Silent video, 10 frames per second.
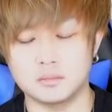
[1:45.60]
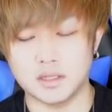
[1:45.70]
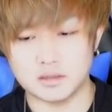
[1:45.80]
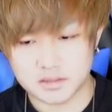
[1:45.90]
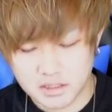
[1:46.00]

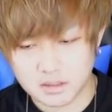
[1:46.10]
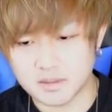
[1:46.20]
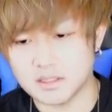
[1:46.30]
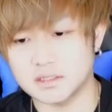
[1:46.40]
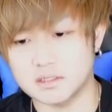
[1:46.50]

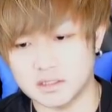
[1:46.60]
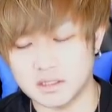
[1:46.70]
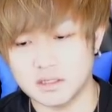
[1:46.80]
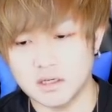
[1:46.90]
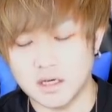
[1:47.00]
エクスカリバーだったりで
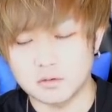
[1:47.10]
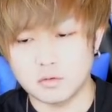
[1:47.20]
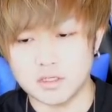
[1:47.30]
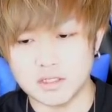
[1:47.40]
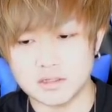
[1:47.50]
ね、あの、
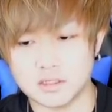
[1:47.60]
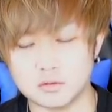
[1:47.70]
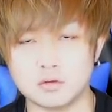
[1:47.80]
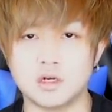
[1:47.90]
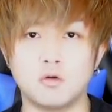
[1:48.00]
補ってる
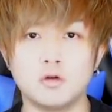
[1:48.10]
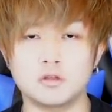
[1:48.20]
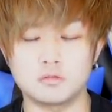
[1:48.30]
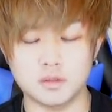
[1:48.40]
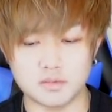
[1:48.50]
ところが多い
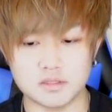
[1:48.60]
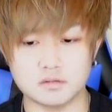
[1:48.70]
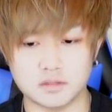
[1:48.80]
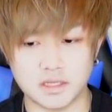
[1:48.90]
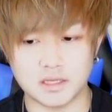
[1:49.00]
と思います
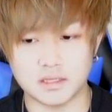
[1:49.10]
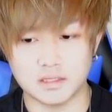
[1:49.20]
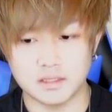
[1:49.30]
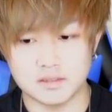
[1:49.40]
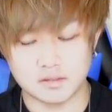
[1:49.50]
ので、
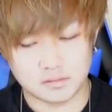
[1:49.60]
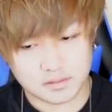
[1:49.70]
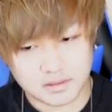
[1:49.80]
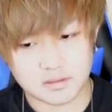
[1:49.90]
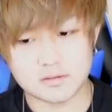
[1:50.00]
そ
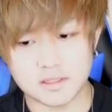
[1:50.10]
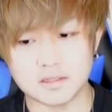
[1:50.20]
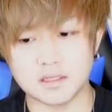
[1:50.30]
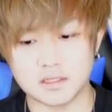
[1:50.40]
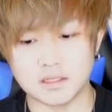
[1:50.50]
んな優先
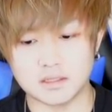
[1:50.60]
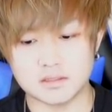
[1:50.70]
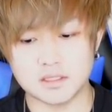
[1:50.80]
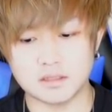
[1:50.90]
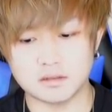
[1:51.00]
的に
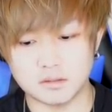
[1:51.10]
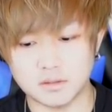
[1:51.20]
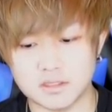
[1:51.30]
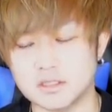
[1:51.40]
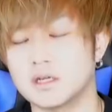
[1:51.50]
つけなくて
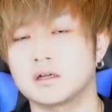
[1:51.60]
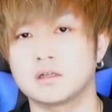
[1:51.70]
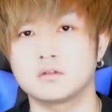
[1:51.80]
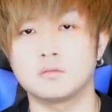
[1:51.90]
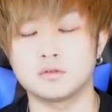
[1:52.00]
もいいんじゃないか
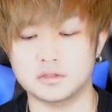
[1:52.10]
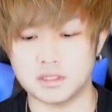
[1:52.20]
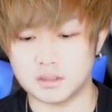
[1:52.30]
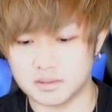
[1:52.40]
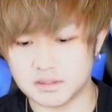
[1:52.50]
なと思って
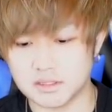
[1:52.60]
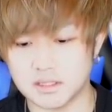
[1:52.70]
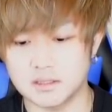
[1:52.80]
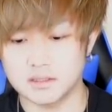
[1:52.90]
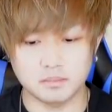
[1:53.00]
きました。
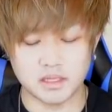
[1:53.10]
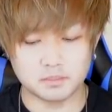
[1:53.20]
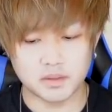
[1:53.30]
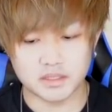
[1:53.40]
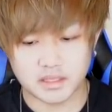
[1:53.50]
まあ、やっ
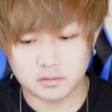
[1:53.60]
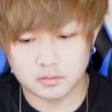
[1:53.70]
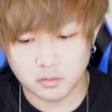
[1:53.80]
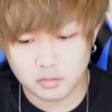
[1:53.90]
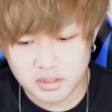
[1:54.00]
ぱりね、こ
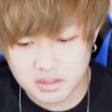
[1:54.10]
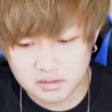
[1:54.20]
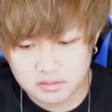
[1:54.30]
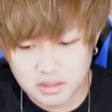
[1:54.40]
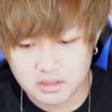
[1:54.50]
の動撃、
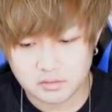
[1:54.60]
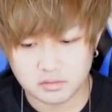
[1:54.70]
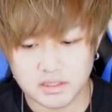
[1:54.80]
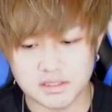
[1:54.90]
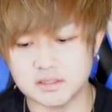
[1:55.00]
遊撃、
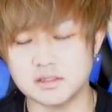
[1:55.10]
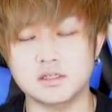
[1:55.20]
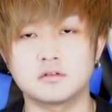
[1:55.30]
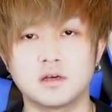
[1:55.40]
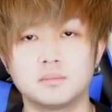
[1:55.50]
即必殺って
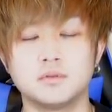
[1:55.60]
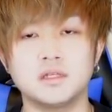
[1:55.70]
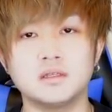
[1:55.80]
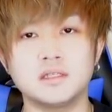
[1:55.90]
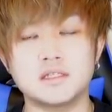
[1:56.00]
いうのは無
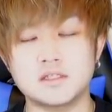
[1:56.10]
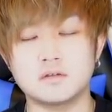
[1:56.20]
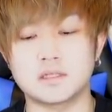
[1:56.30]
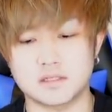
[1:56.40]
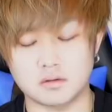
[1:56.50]
難に強
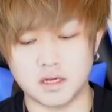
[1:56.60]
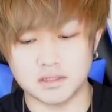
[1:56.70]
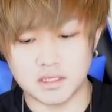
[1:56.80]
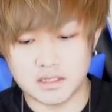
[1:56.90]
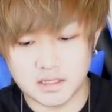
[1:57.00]
いんですよ。勝
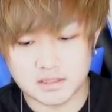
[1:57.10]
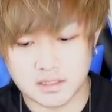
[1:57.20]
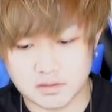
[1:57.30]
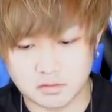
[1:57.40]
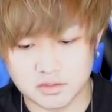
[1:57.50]
手にね、
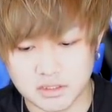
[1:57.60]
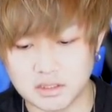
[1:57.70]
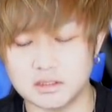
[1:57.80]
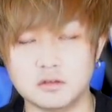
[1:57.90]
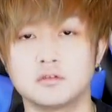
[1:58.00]
三種の神
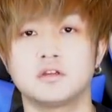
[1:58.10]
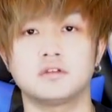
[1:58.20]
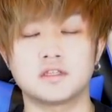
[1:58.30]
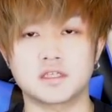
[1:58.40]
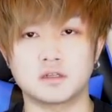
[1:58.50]
器って呼んでる
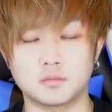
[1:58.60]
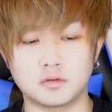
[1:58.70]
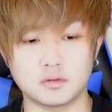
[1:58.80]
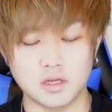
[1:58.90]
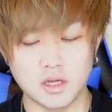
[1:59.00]
んですけども、